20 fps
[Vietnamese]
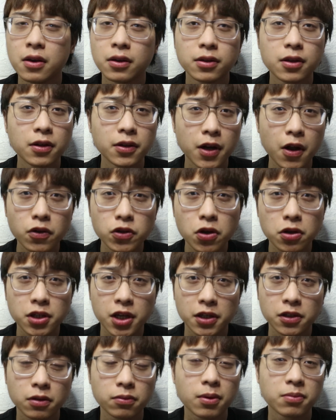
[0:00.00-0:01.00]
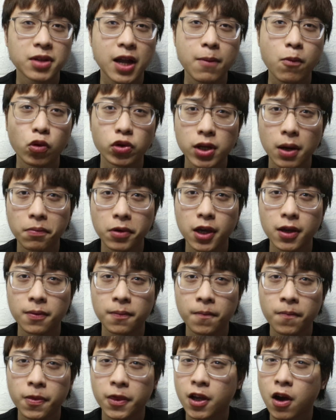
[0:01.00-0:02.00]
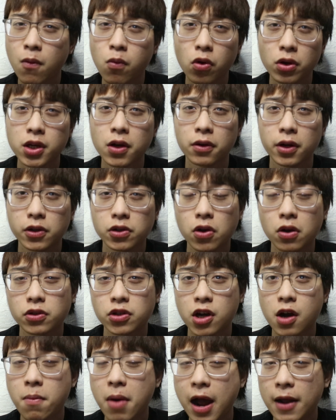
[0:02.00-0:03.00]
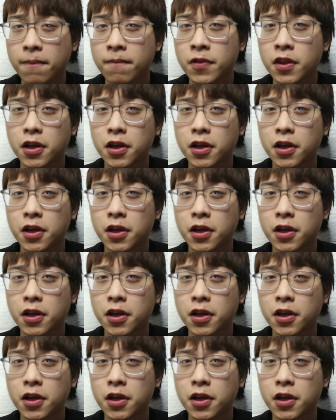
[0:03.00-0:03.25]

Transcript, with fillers: Nhưng nếu so sánh trong tầm giá 400 nghìn không có nhiều lựa chọn cho các bạn